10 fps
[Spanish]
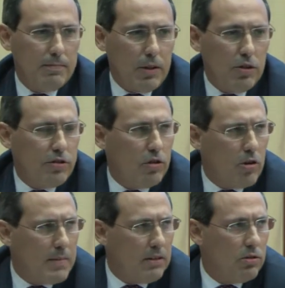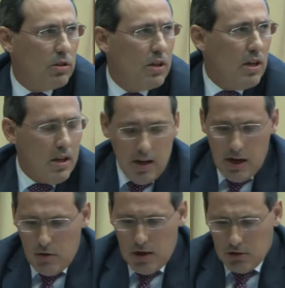pero yo se lo comento,
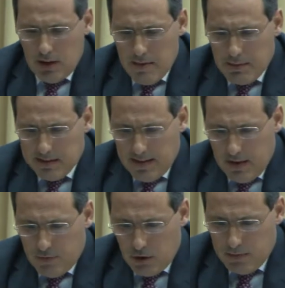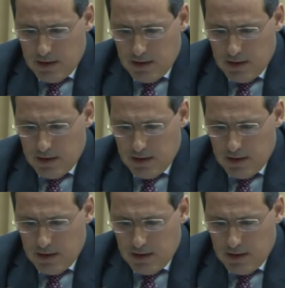es una nota de prensa del FROB,